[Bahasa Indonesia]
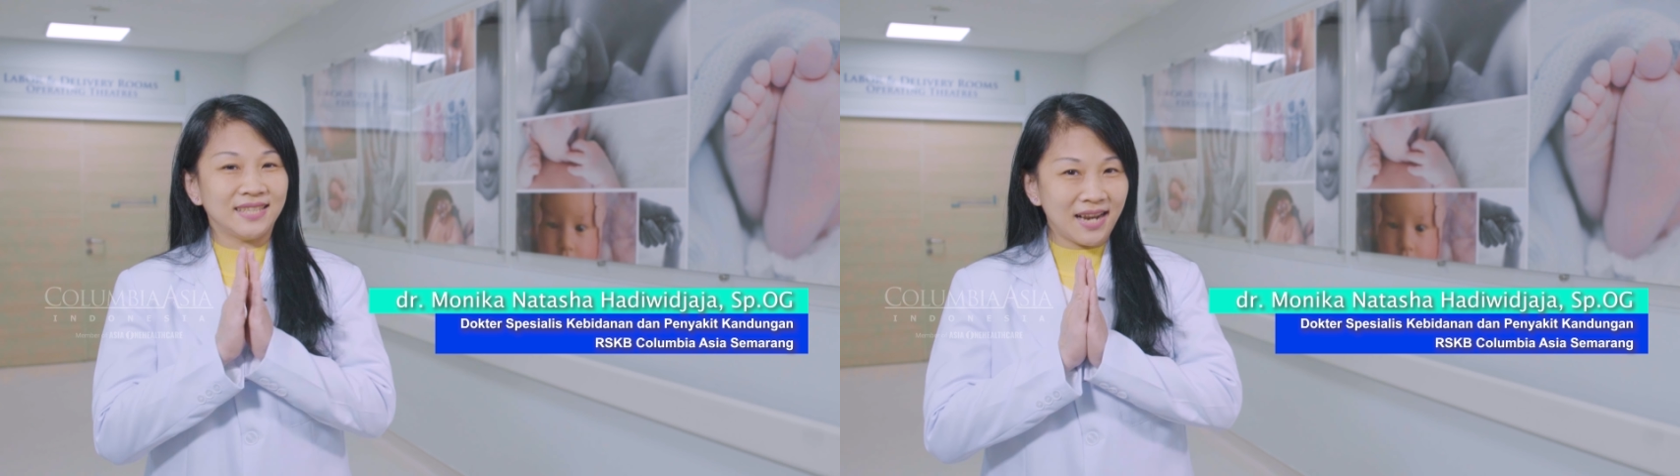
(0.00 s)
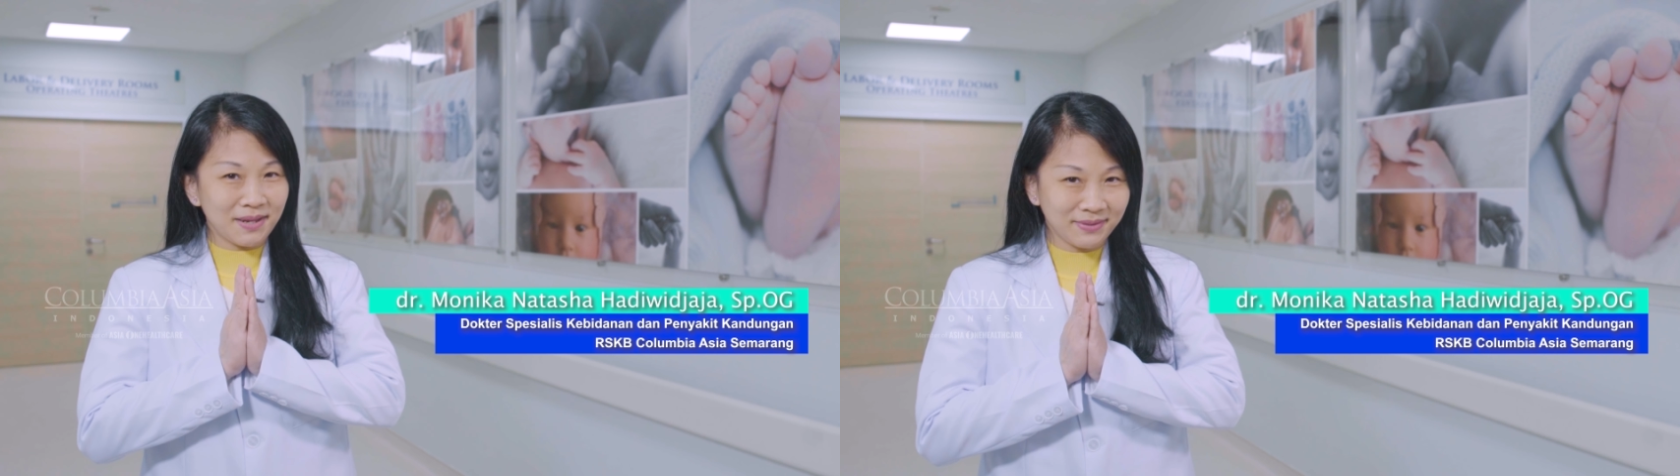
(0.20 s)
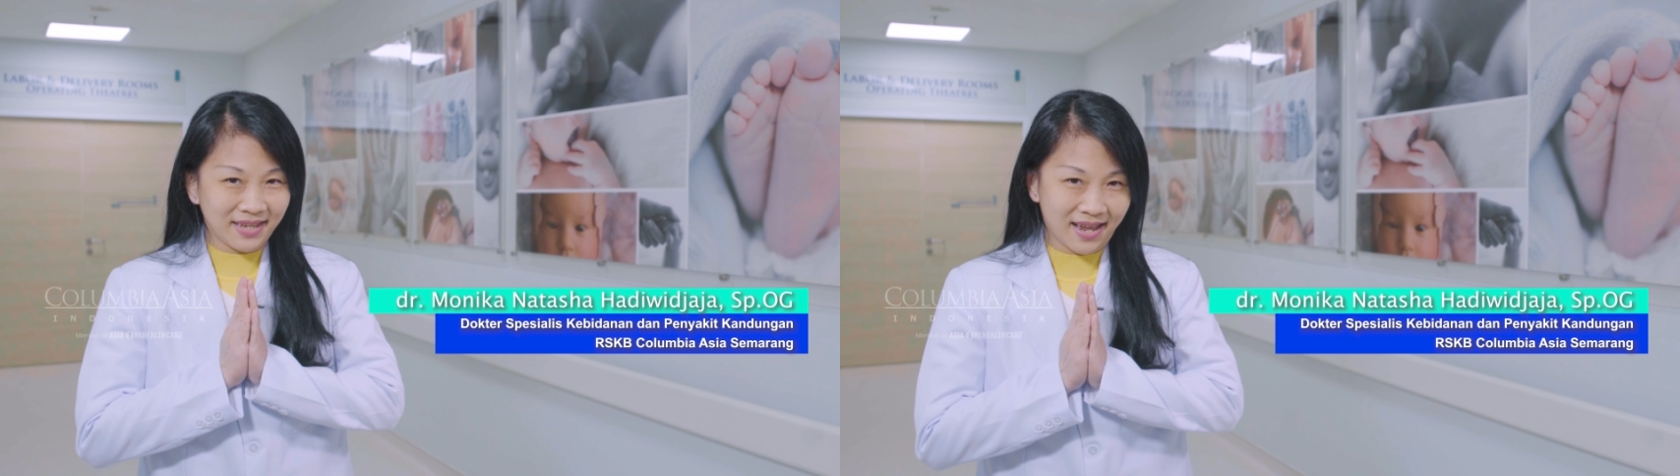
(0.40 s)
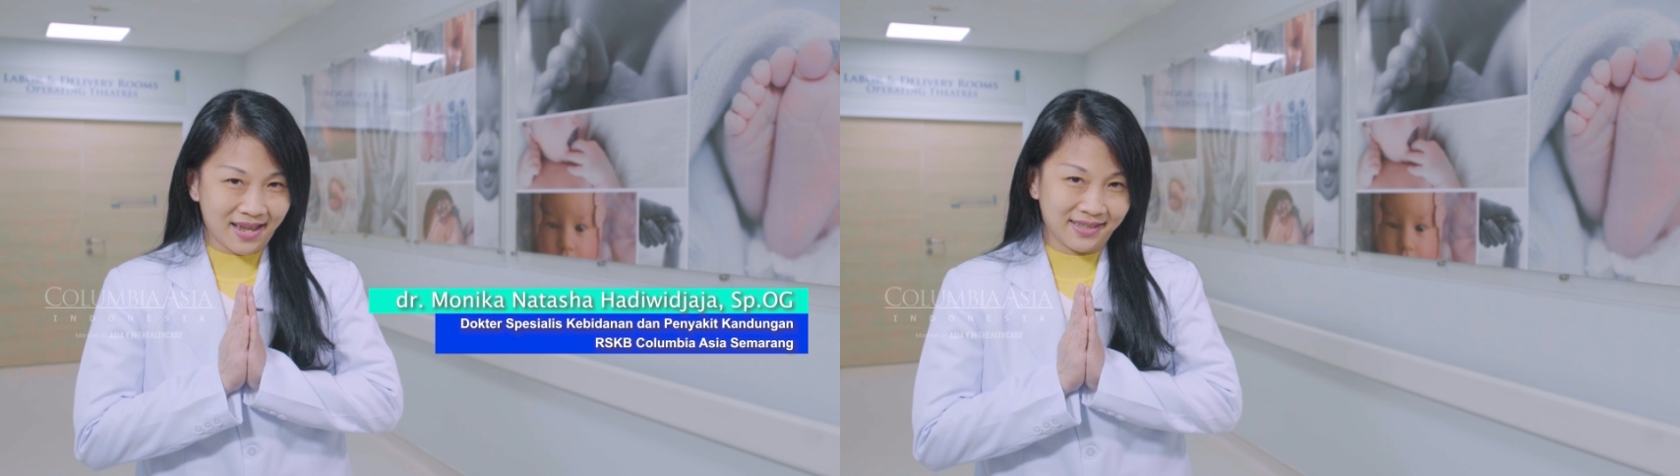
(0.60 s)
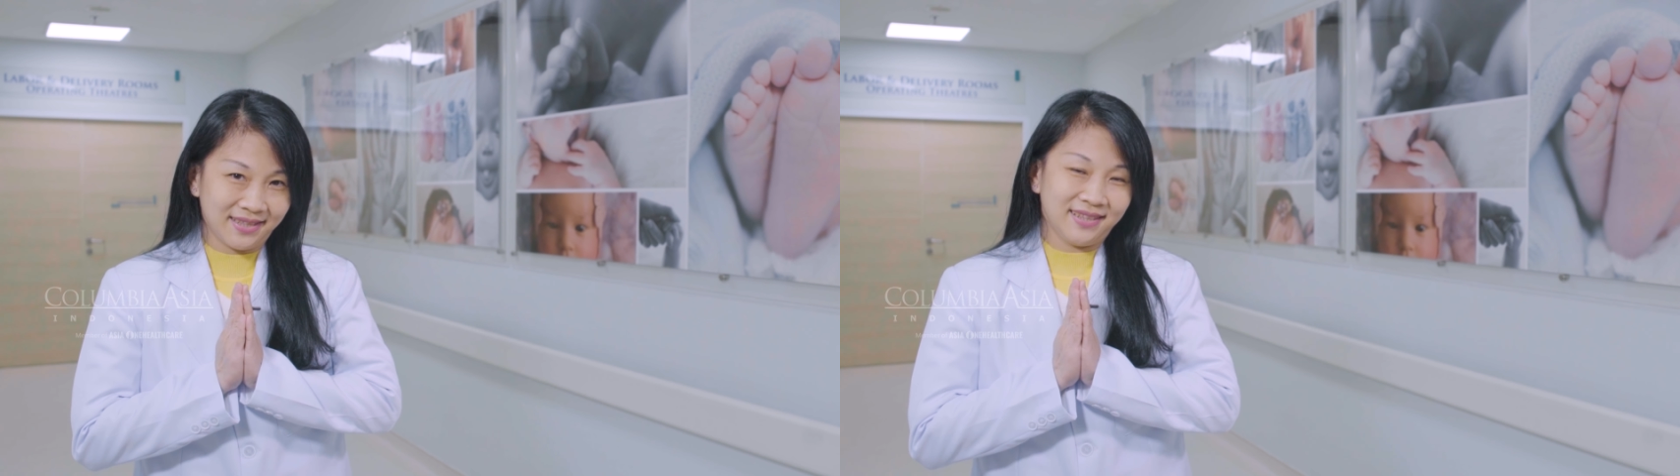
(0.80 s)
salam
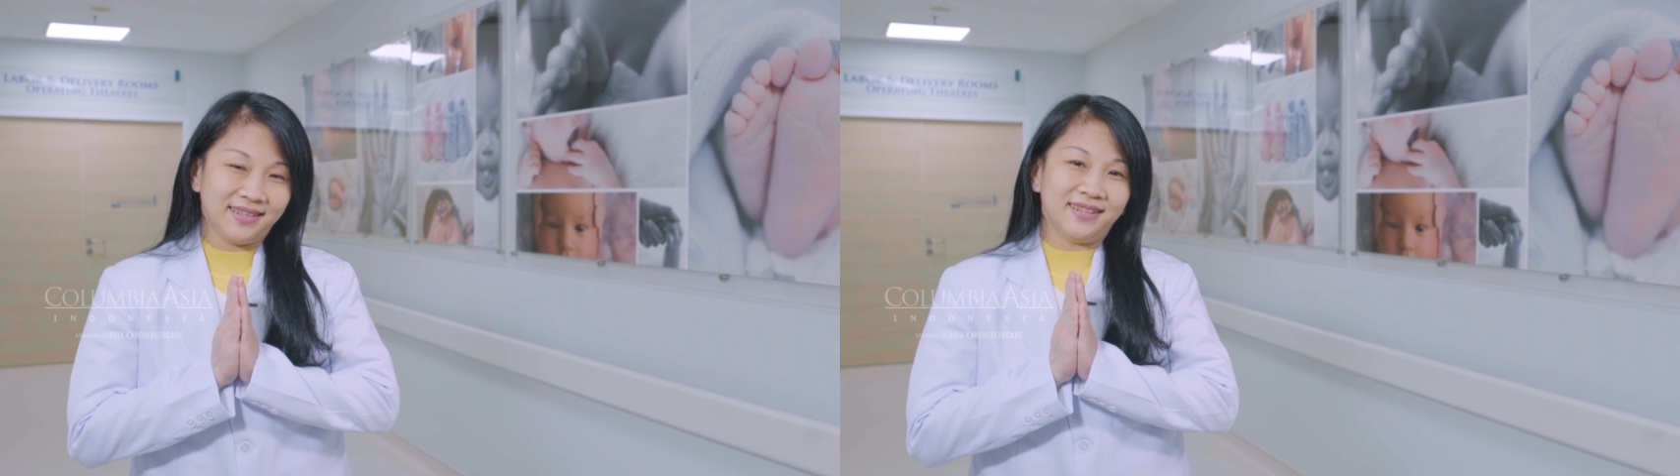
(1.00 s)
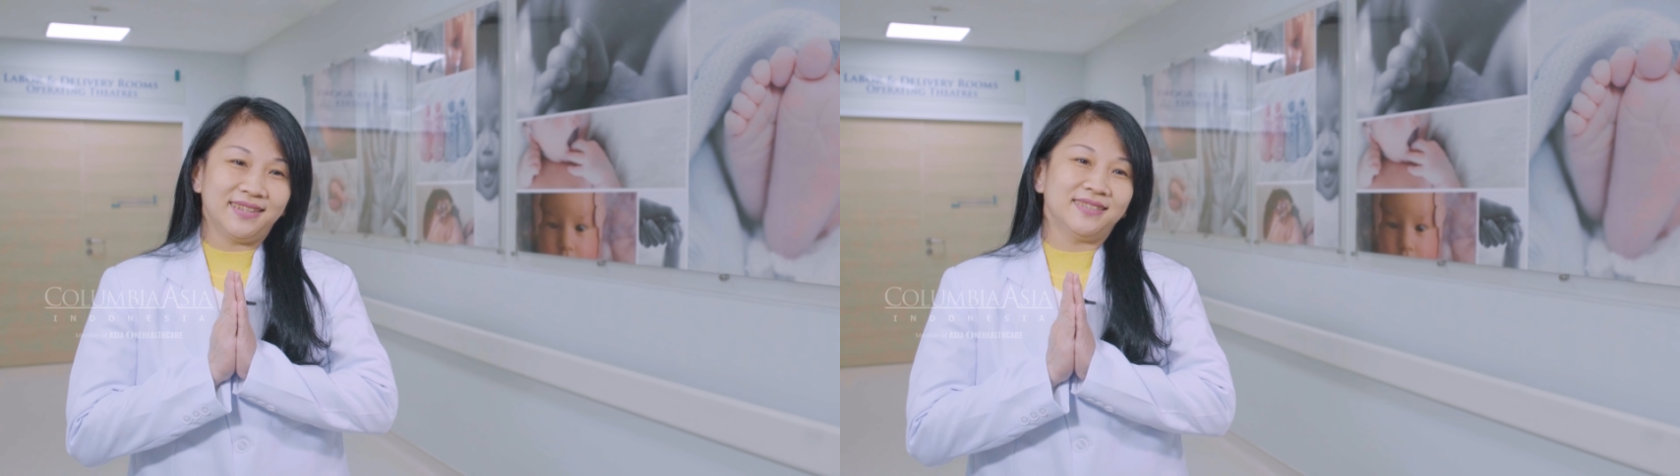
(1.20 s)
sehat.